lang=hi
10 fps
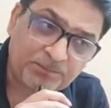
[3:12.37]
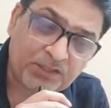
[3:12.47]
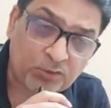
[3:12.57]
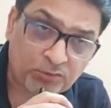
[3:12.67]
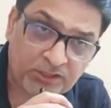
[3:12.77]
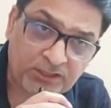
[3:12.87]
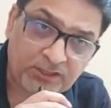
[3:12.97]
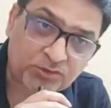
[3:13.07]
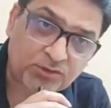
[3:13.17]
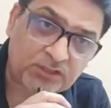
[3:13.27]
ये रूटीन
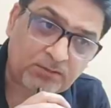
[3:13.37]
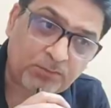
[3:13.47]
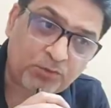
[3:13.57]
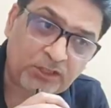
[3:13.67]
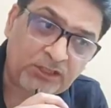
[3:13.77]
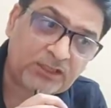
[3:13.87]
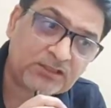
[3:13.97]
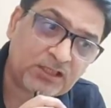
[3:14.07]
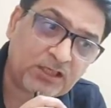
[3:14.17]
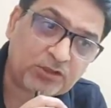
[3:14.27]
टेस्ट हो गया जब आप रूटीन
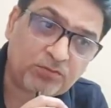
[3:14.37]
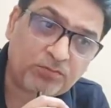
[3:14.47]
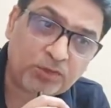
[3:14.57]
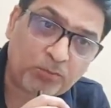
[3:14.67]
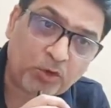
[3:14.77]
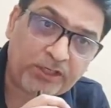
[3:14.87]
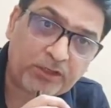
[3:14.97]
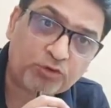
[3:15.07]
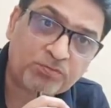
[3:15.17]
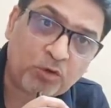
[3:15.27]
टेस्ट कराते हो पूरी बॉडी के
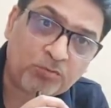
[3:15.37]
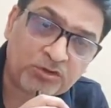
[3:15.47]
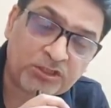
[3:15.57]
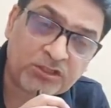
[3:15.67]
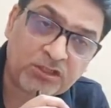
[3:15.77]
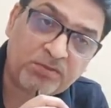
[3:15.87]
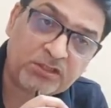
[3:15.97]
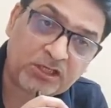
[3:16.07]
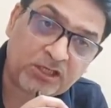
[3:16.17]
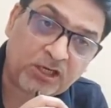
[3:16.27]
तो उसमें होमोसिस्टिन भी
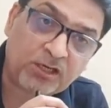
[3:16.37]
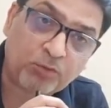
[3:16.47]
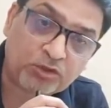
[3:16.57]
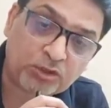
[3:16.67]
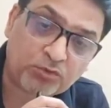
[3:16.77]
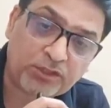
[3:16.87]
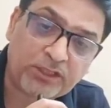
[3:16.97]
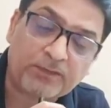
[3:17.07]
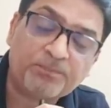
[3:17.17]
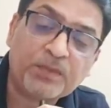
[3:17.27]
कराना बहुत ज़रूरी
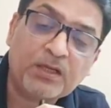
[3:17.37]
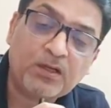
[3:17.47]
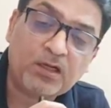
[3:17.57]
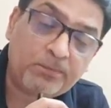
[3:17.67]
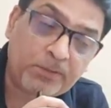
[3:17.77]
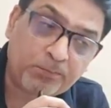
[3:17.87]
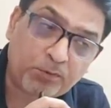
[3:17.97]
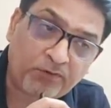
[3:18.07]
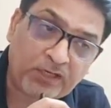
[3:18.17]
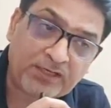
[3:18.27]
है लिपिड
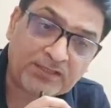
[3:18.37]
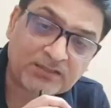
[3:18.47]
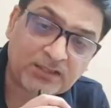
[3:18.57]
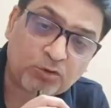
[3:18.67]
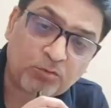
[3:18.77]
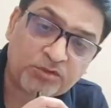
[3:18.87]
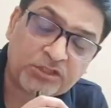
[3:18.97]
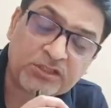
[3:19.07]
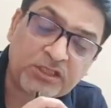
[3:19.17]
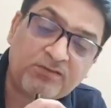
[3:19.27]
प्रोफाइल के साथ साथ
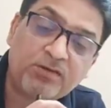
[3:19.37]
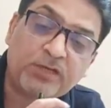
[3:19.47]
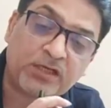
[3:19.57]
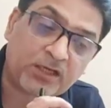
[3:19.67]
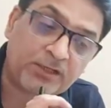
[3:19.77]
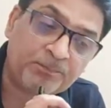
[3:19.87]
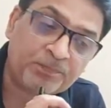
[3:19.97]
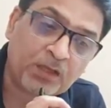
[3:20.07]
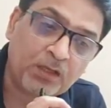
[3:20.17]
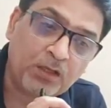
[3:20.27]
होमोसिस्टिन लेवल भी कराएं
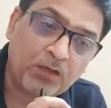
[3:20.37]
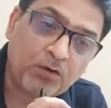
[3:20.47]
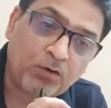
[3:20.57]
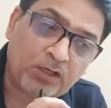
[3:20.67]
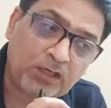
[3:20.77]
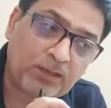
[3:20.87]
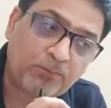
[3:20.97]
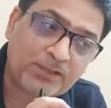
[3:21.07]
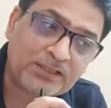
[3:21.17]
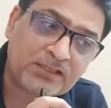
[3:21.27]
और अगर
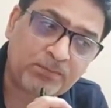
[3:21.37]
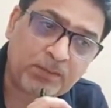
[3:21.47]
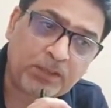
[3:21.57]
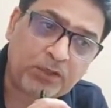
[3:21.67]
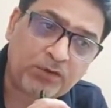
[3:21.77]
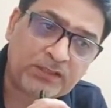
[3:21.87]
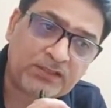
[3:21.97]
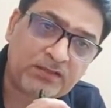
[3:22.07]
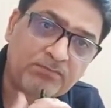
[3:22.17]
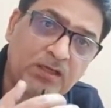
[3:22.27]
आपको ऐसे सिम्टम आ रहे हो
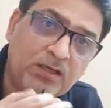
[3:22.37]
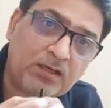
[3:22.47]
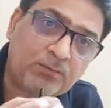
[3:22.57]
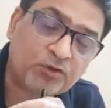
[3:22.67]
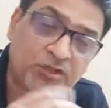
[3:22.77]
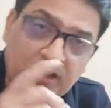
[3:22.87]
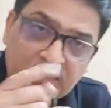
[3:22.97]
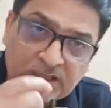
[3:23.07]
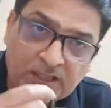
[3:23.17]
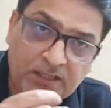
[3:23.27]
जैसे आपको चक्कर
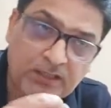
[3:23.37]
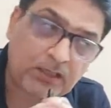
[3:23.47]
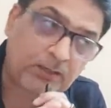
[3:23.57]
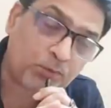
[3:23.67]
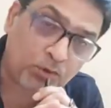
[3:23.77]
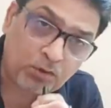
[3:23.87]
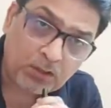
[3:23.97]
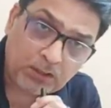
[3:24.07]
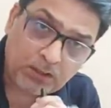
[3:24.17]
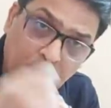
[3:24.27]
से आ रहे हैं आपको
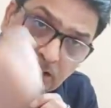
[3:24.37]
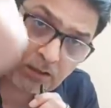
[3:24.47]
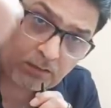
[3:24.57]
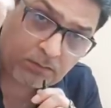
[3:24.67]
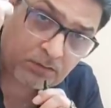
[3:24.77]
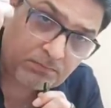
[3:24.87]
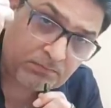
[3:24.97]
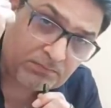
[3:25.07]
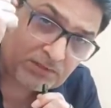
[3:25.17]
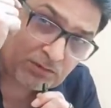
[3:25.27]
आ,
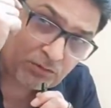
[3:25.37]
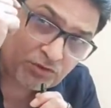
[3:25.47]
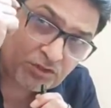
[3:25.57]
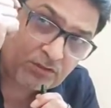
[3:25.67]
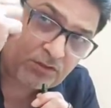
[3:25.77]
कुछ